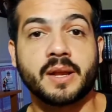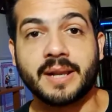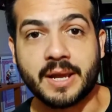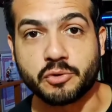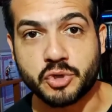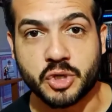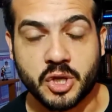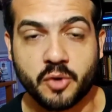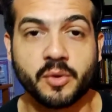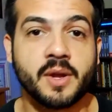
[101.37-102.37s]
clica no
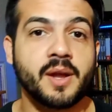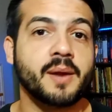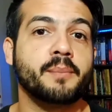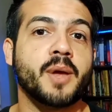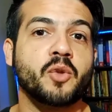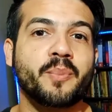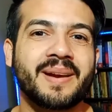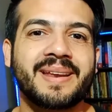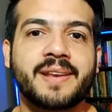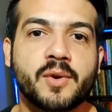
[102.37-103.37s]
sininho para não
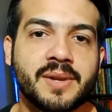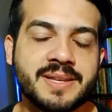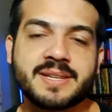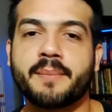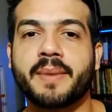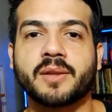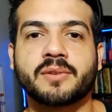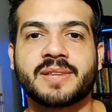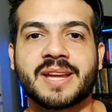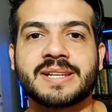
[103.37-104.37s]
perder nenhum lançamento
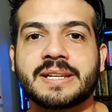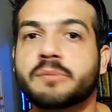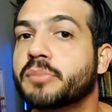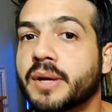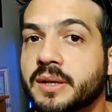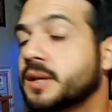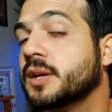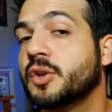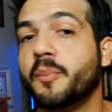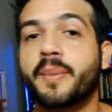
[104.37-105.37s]
que está chegando por
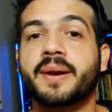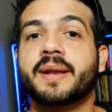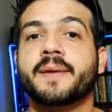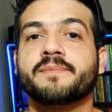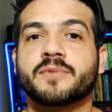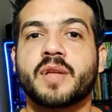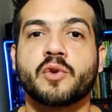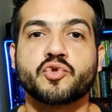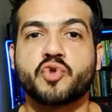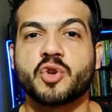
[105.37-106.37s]
aqui e não perder né,
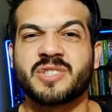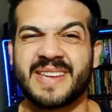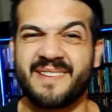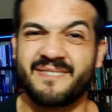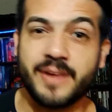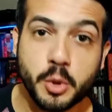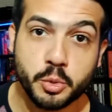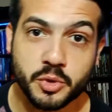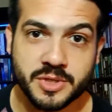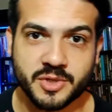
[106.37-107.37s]
os nossos
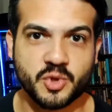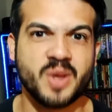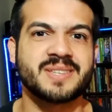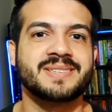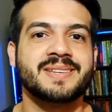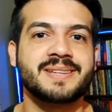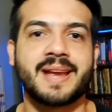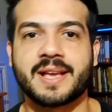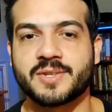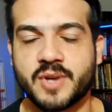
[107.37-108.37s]
reviews, as nossas
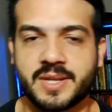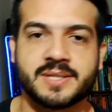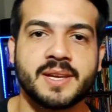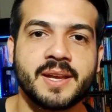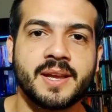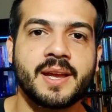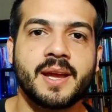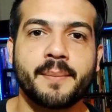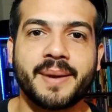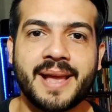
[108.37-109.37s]
indicações.
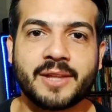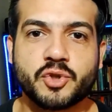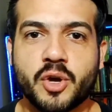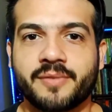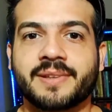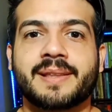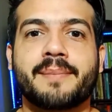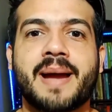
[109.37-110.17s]
Obrigado, jovem. Até